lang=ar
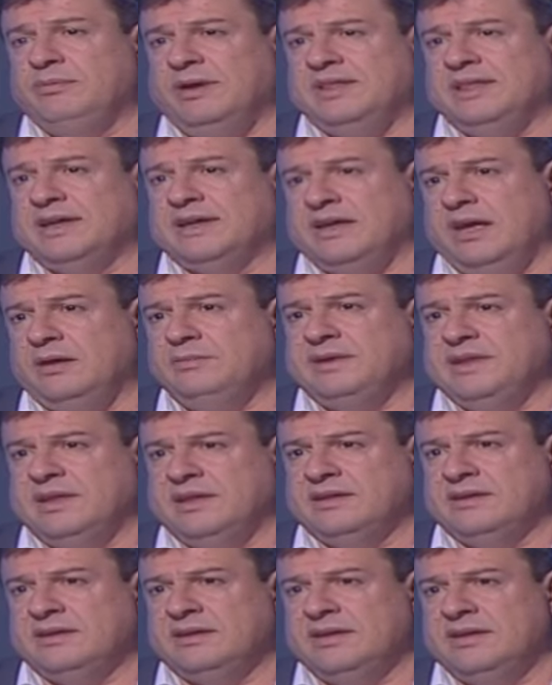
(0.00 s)
عنا
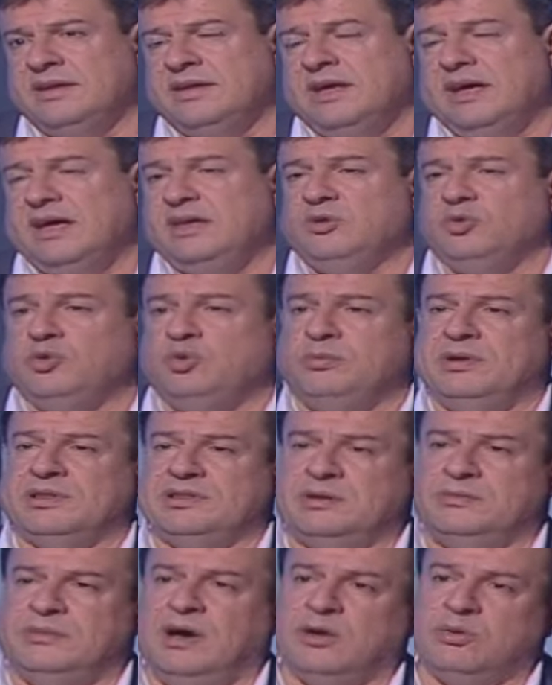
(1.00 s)
كاملا هي
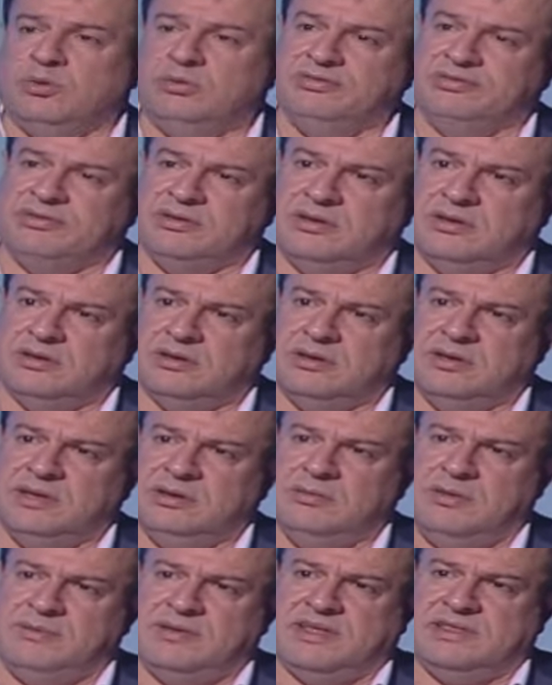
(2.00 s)
عقوبتها معروفه اللي
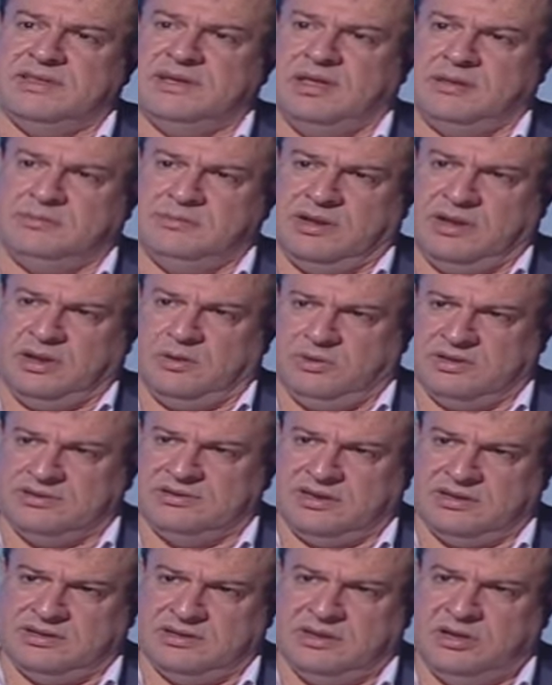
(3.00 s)
ما بيأدي خدمه
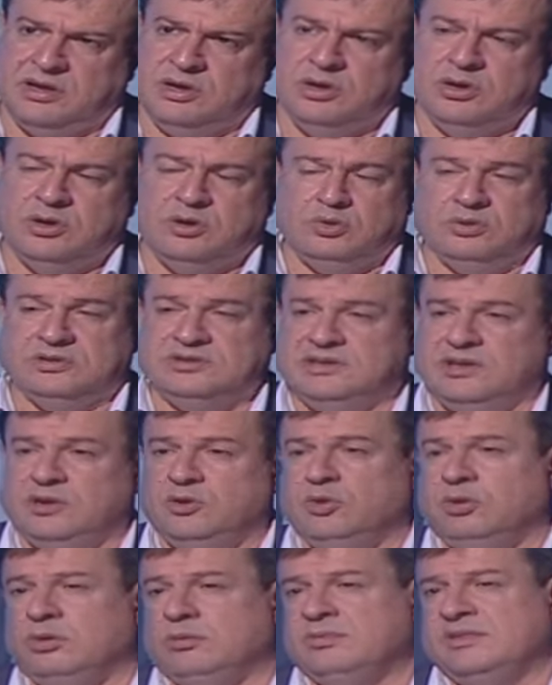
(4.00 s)
للوطن وانت
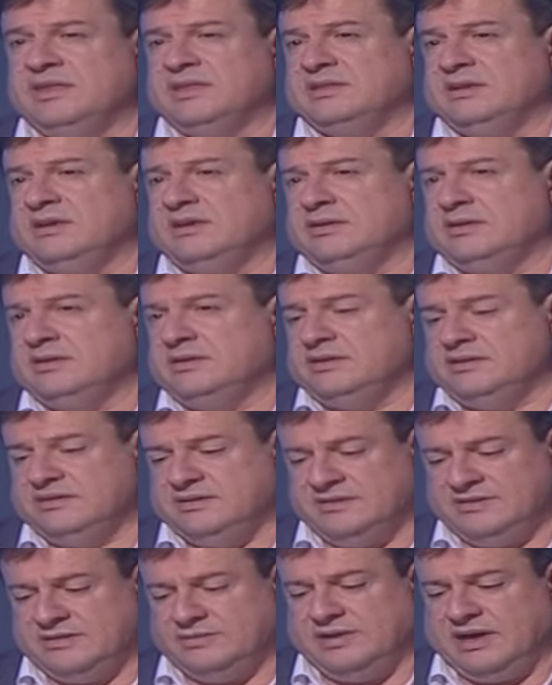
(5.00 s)
اليوم بدك
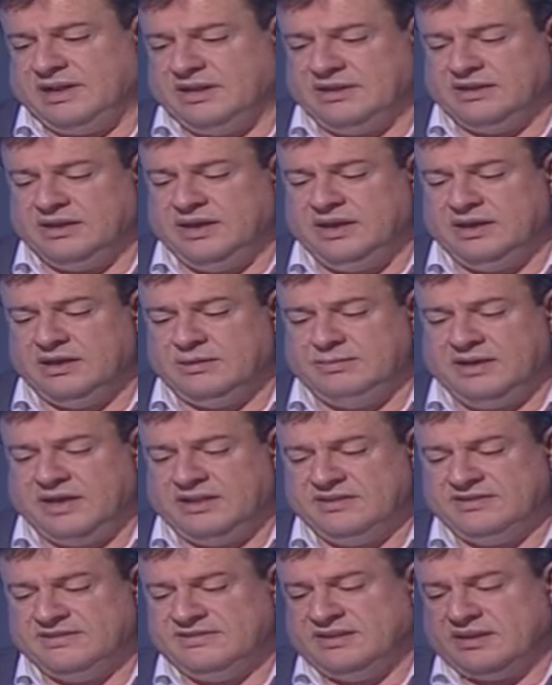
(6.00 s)
تنتبهي على ناحيه
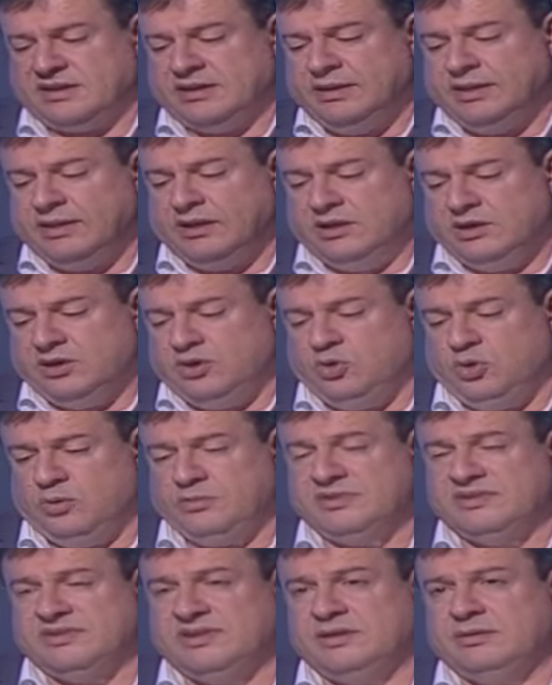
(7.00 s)
بعد اذنك اليوم
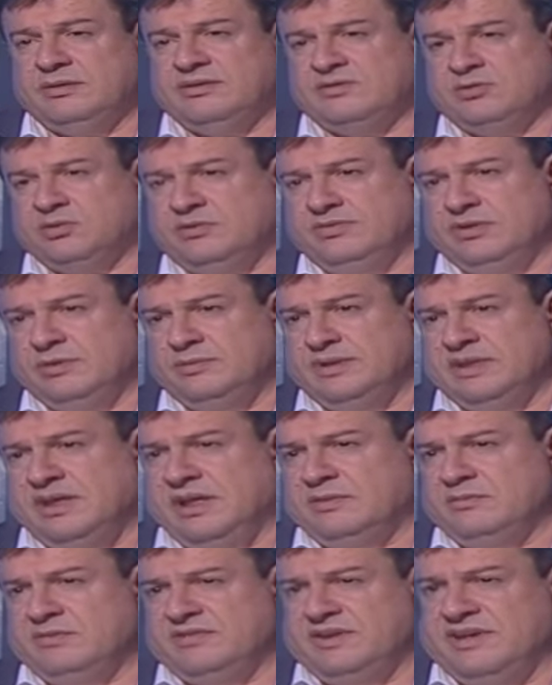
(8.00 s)
انت ظروف
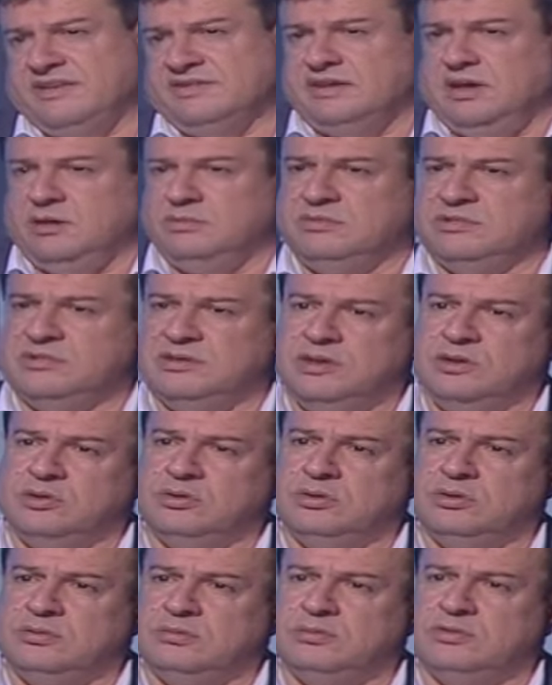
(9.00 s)
البلاد ما في اصعب منا
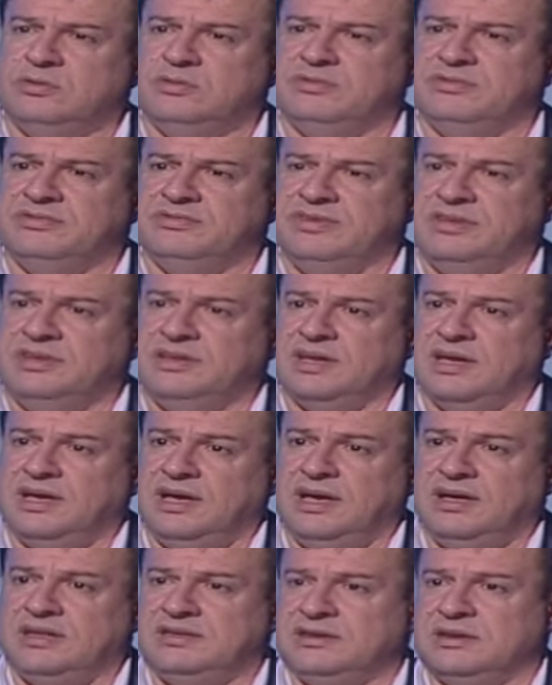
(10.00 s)
اليوم وفي
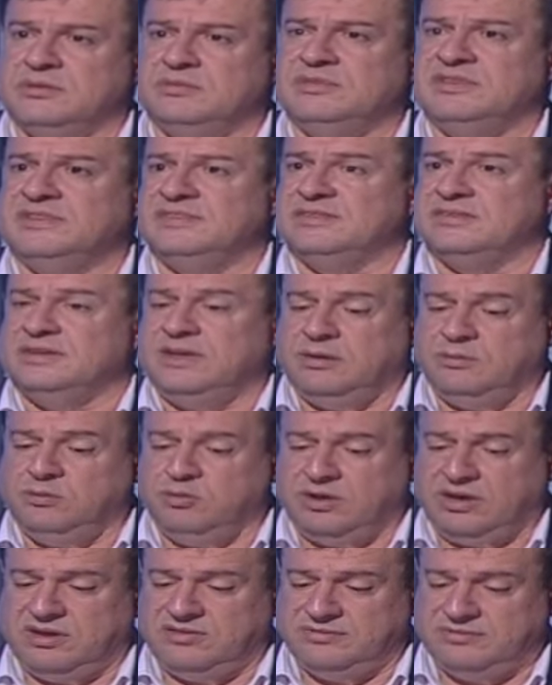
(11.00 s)
قائد رمز عم
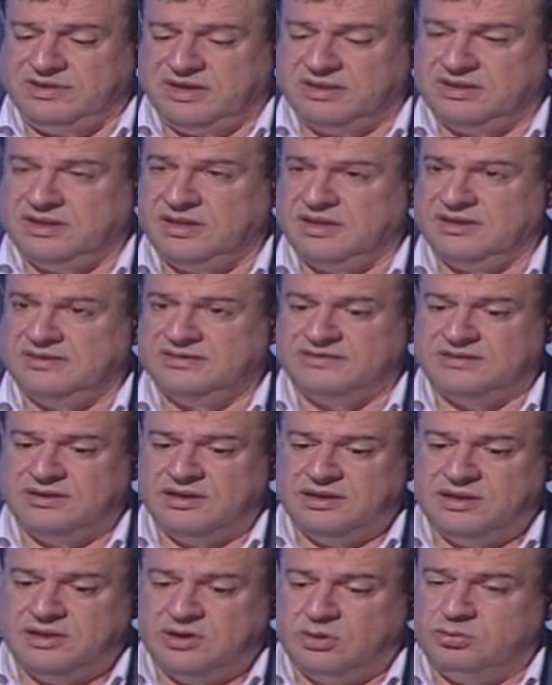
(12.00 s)
يوقف مع الناس
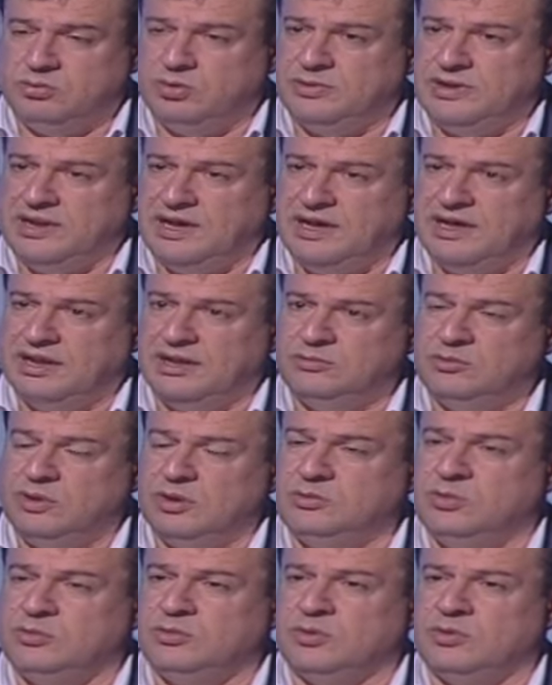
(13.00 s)
هموم العالم
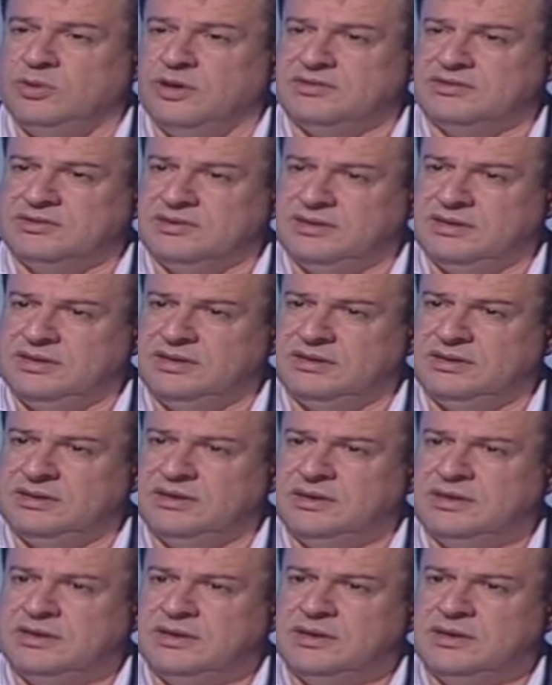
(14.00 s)
هموم الواطنين نعم.